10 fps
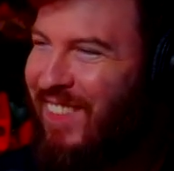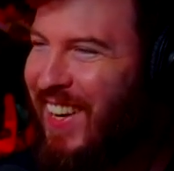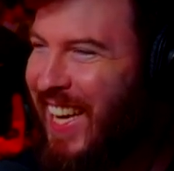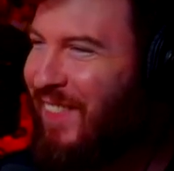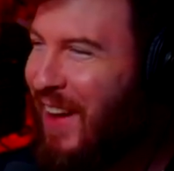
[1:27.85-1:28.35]

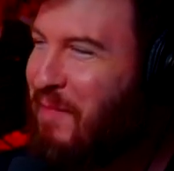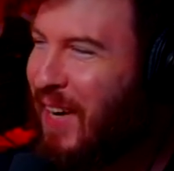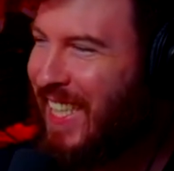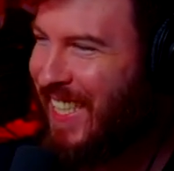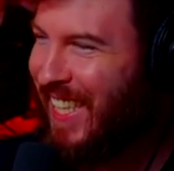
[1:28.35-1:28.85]
Porque ele fala
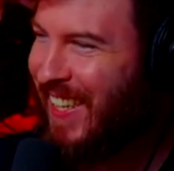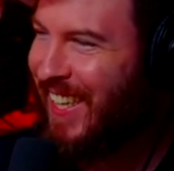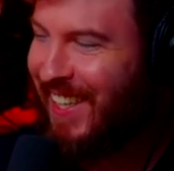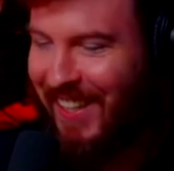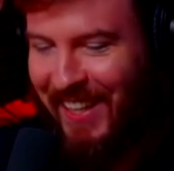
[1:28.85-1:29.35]
parceiro,
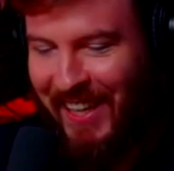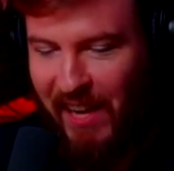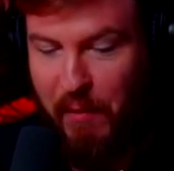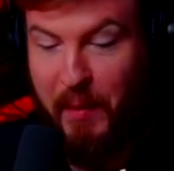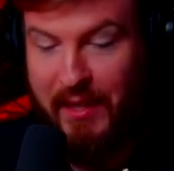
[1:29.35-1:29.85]
né? Eu
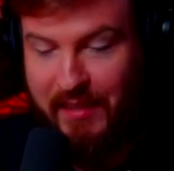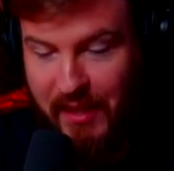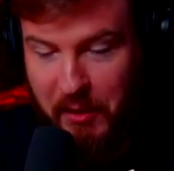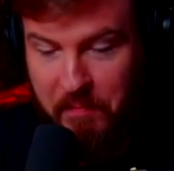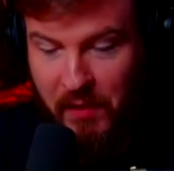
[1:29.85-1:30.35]
falo,
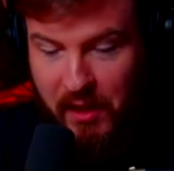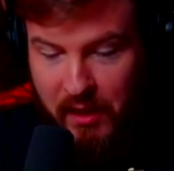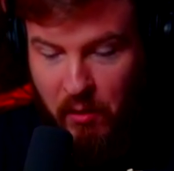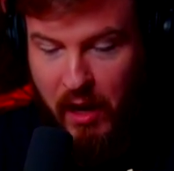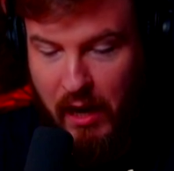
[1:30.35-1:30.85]
parceiro,
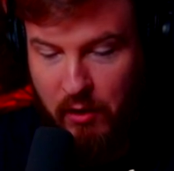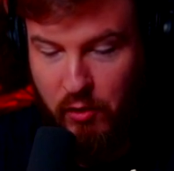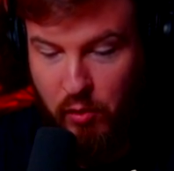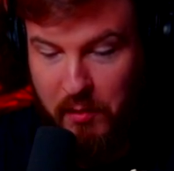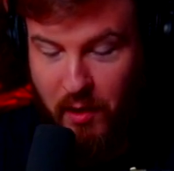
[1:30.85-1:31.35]
tem um canal no
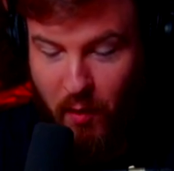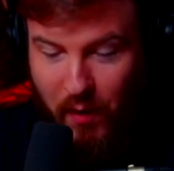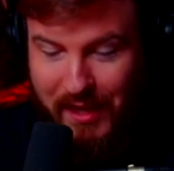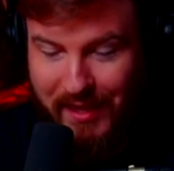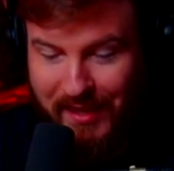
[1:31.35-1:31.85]
YouTube com
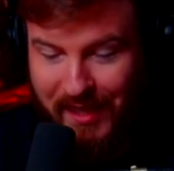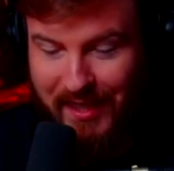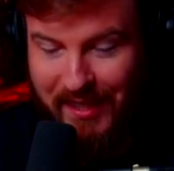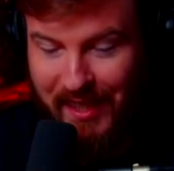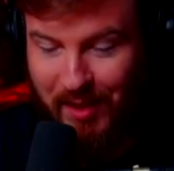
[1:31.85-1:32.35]
quase
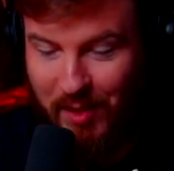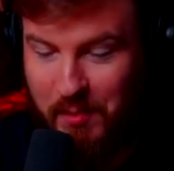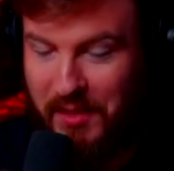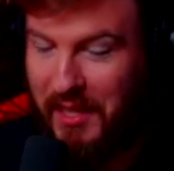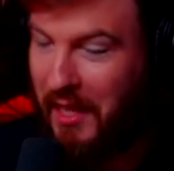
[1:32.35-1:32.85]
700
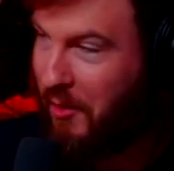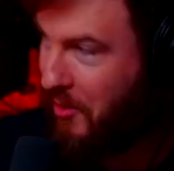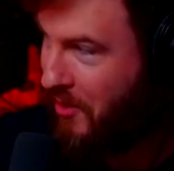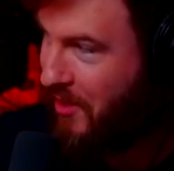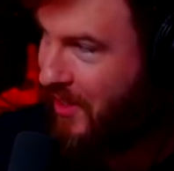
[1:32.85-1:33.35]
mil
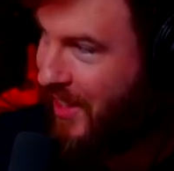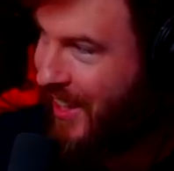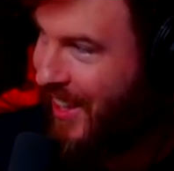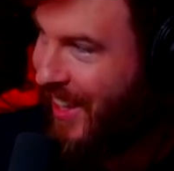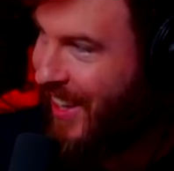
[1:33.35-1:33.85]
inscritos.
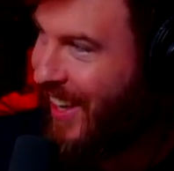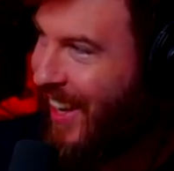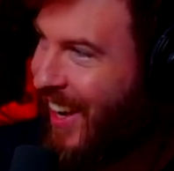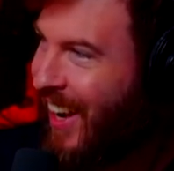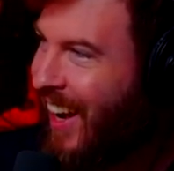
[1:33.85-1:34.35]
Caramba,
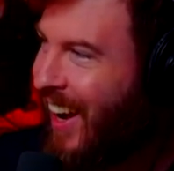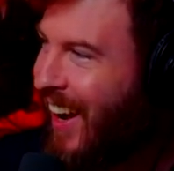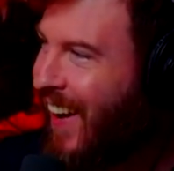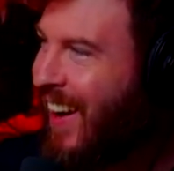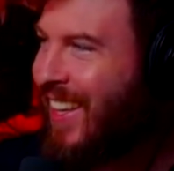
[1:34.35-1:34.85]
700 mil.
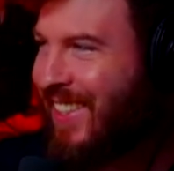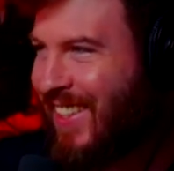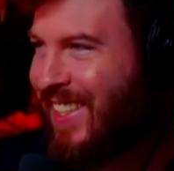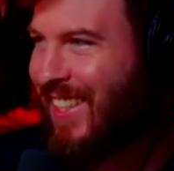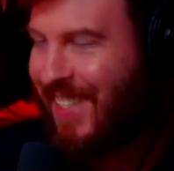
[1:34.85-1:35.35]
Olha
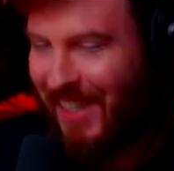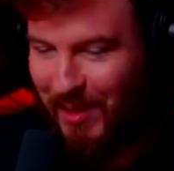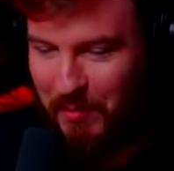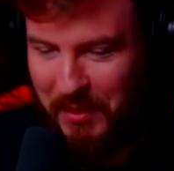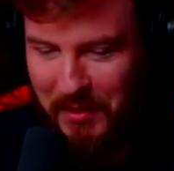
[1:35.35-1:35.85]
só,
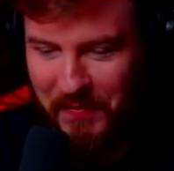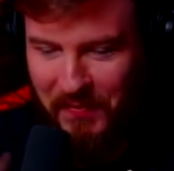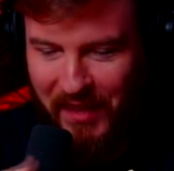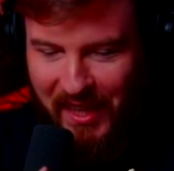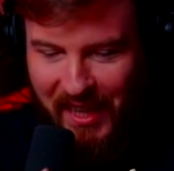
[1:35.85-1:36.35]
700 Muito mil. bom,
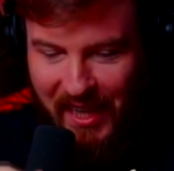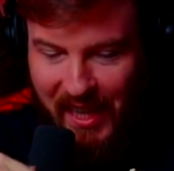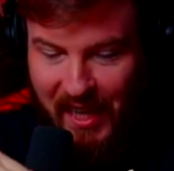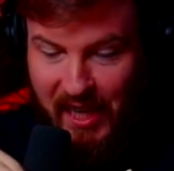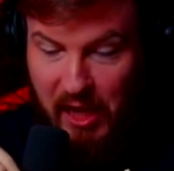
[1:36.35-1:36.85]
primo.
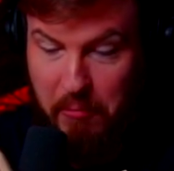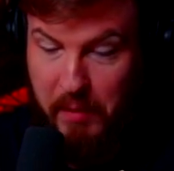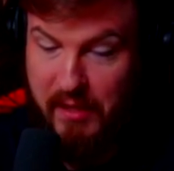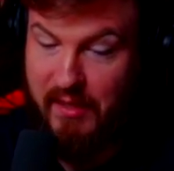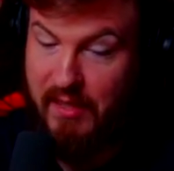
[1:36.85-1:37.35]
Crescendo. E
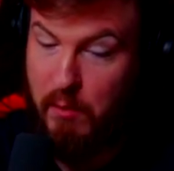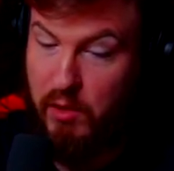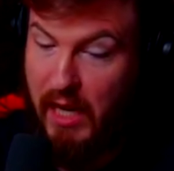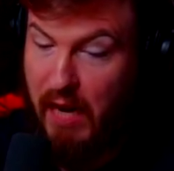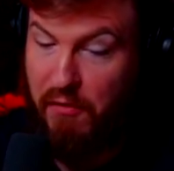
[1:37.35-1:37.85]

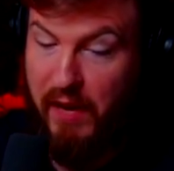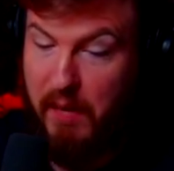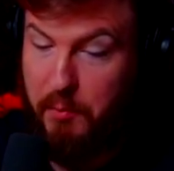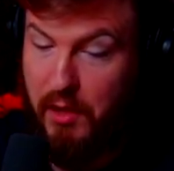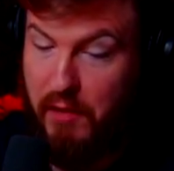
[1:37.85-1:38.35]
precisamos
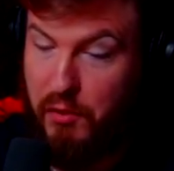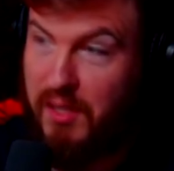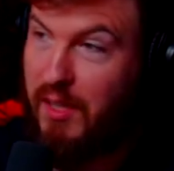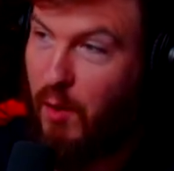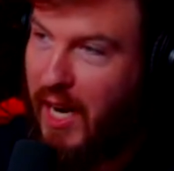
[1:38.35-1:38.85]
gravar porque
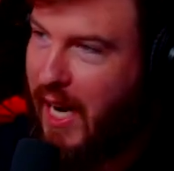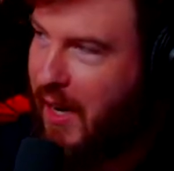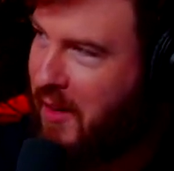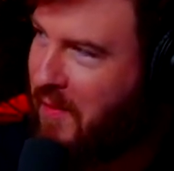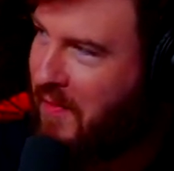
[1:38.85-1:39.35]
você é o cara.